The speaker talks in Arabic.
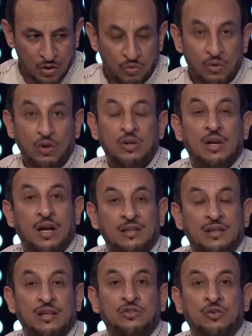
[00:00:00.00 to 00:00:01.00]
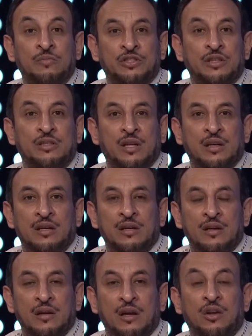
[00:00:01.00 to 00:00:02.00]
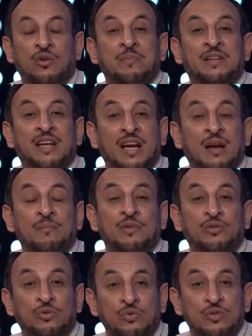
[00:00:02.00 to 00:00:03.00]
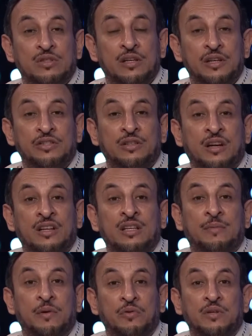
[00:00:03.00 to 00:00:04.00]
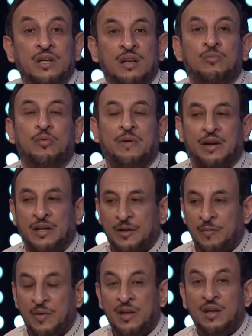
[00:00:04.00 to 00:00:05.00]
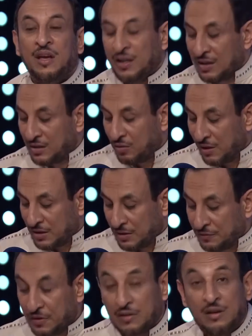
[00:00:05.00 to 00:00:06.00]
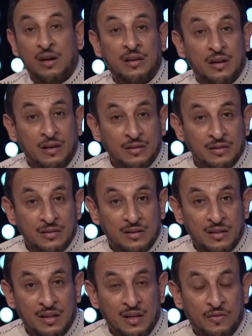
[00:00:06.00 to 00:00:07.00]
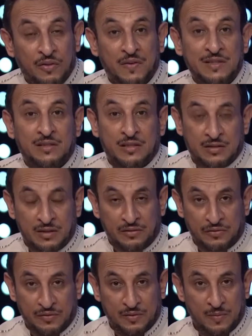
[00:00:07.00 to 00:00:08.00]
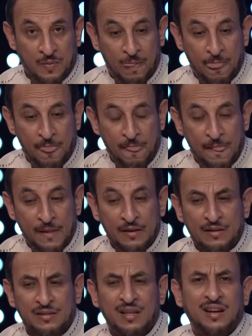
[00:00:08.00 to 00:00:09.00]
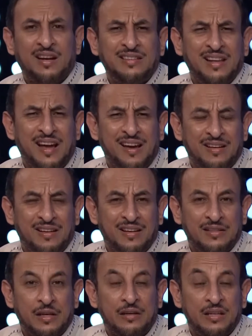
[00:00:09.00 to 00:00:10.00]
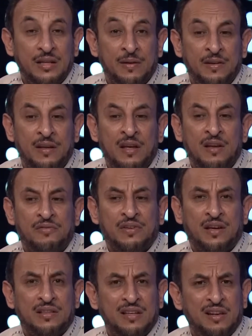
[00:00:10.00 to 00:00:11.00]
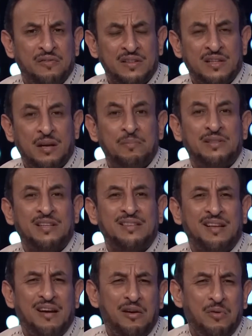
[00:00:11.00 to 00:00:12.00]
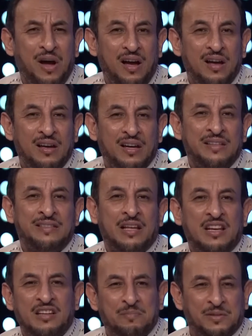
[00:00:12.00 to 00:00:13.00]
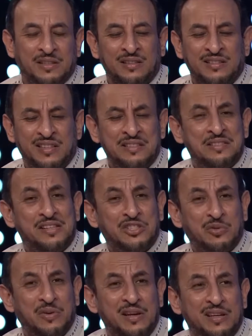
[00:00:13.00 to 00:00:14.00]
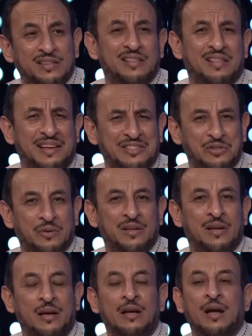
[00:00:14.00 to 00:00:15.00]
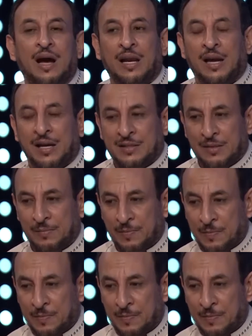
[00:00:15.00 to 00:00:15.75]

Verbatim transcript: وأقول لحضراتكم الشيء ده اللي هو من أهم دروس الهجرة النبوية المباركة احنا دلوقتي في القاهرة في فصل الصيف درجات الحرارة تقريبا في هذه الفترة بتتراوح عند الأربعين تنزل شوية تطلع شوية على حسب